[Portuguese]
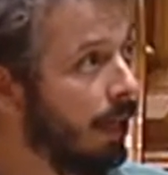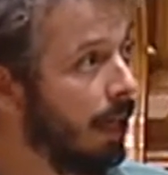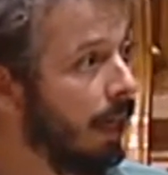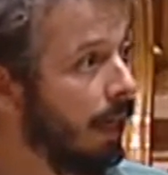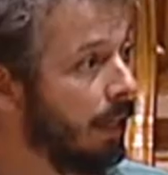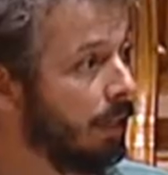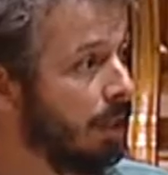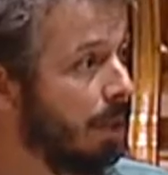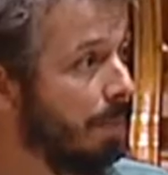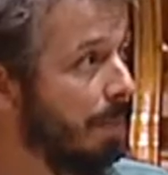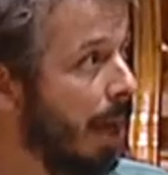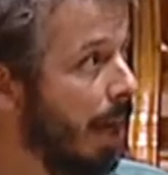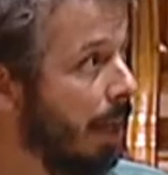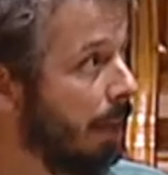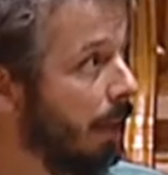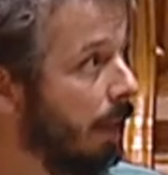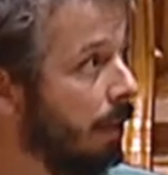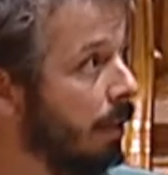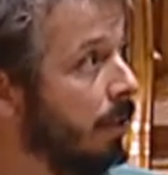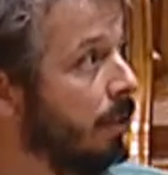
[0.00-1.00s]
a
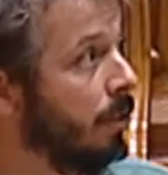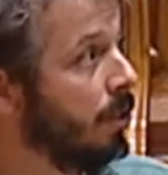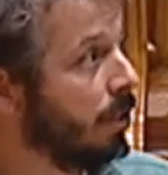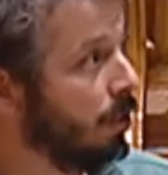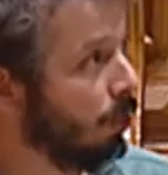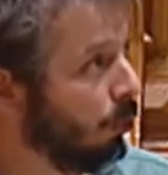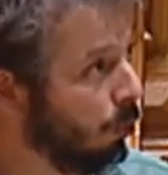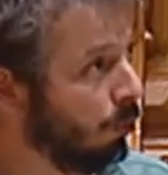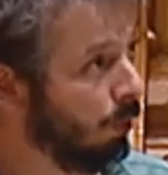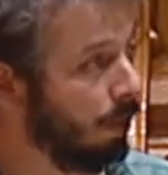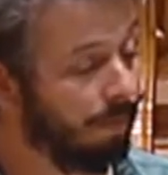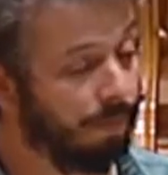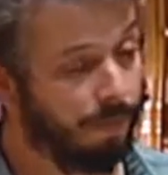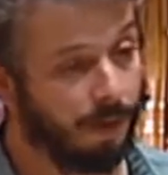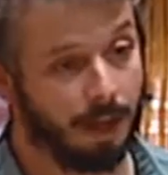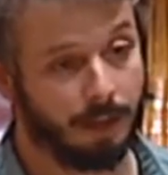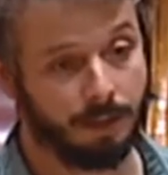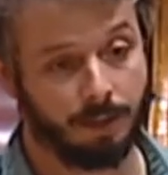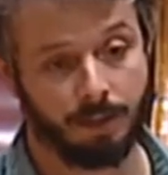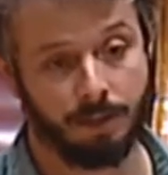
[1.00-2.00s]
chamada segunda
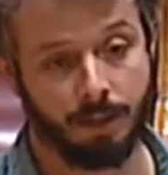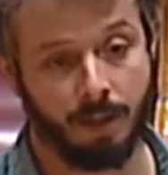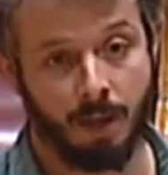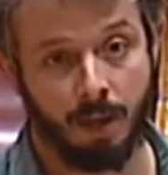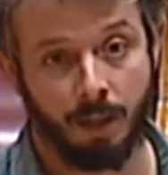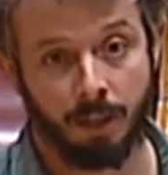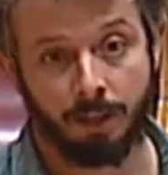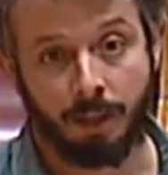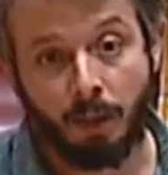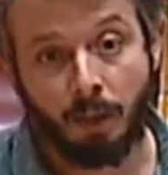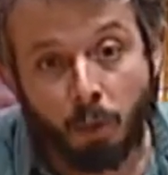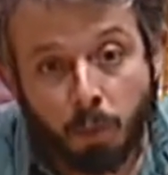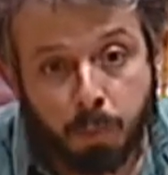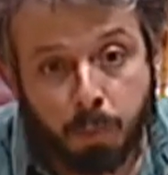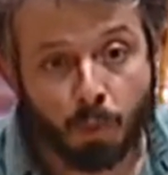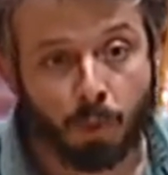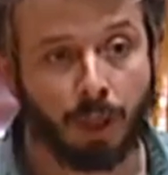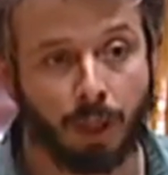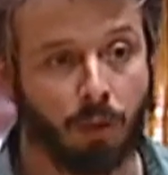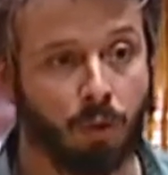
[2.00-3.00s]
fase tantos
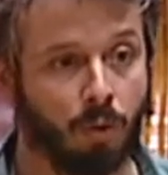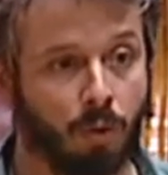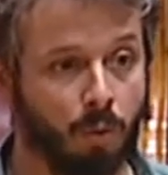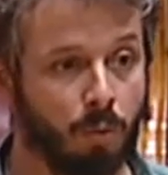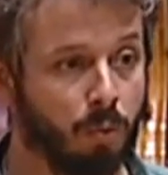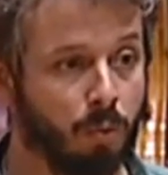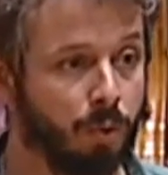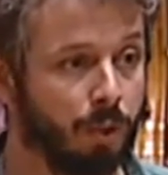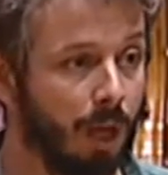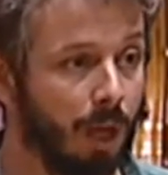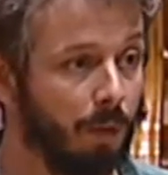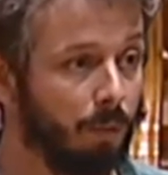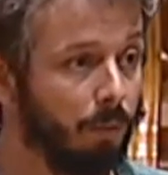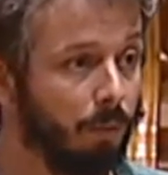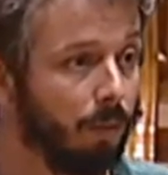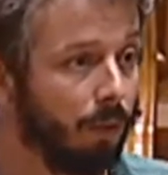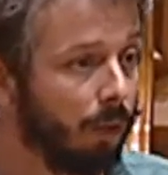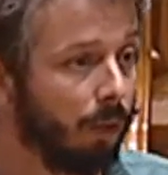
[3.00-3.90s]
projetos de resolução,